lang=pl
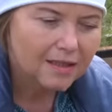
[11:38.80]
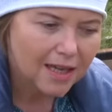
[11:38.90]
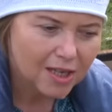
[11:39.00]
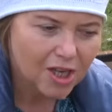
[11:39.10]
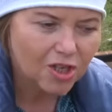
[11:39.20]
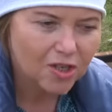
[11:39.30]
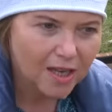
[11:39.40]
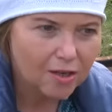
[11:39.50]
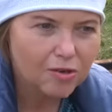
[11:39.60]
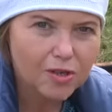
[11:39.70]
na rzecz
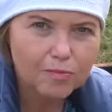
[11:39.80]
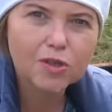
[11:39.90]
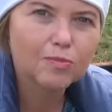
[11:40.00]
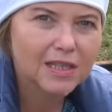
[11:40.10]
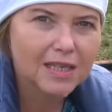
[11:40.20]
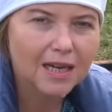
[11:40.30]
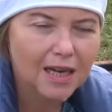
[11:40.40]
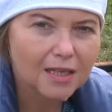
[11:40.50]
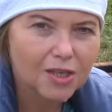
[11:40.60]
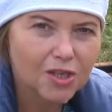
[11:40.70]
tego, żebyśmy
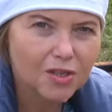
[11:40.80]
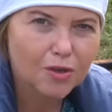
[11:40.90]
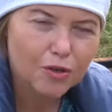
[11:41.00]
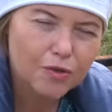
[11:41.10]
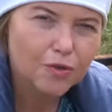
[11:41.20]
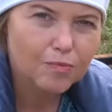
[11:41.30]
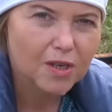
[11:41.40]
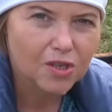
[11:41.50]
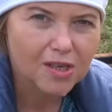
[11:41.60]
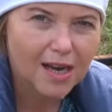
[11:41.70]
starali się
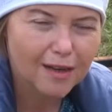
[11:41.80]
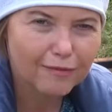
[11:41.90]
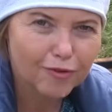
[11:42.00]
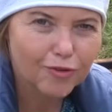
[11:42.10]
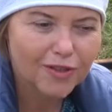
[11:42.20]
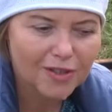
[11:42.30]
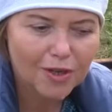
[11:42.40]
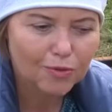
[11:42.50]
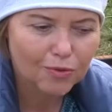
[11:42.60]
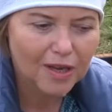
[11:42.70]
zrozumieć, jak
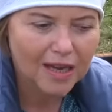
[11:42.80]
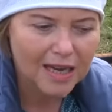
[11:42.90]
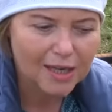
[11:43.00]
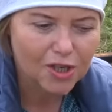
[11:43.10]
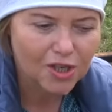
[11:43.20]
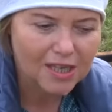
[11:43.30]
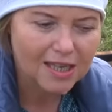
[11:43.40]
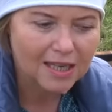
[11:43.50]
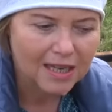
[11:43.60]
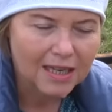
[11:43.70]
funkcjonuje, jak
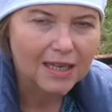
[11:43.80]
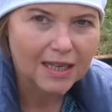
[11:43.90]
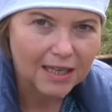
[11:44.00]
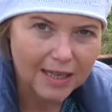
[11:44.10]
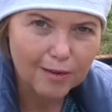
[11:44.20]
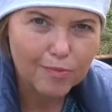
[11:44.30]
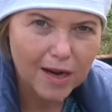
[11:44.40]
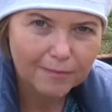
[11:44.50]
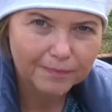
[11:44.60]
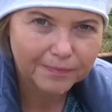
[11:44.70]
żyje
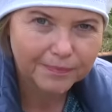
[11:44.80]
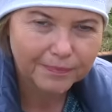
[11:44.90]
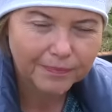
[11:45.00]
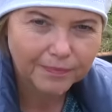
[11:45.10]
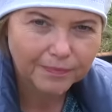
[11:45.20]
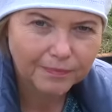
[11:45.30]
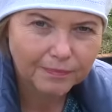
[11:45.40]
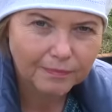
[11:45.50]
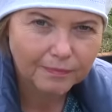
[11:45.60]
gleba.